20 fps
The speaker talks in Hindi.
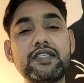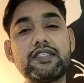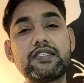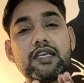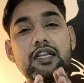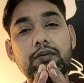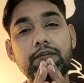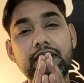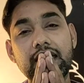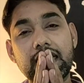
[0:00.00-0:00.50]

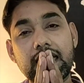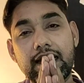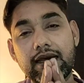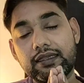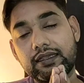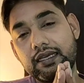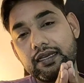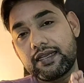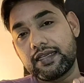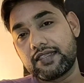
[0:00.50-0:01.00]
पेंशन में
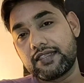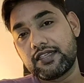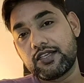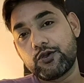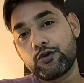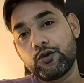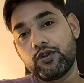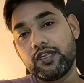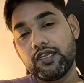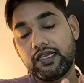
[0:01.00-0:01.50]
खाता
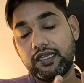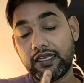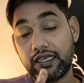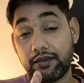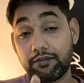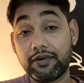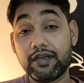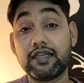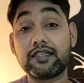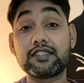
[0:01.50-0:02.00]
कैसे खोलें
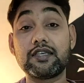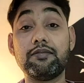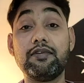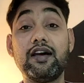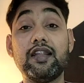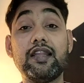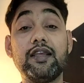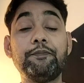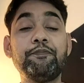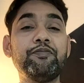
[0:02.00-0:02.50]
ये बड़ा
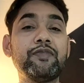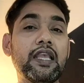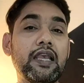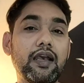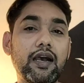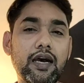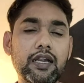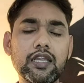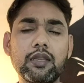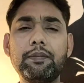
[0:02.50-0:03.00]
सवाल है
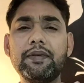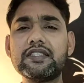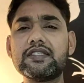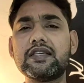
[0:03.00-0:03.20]
अटल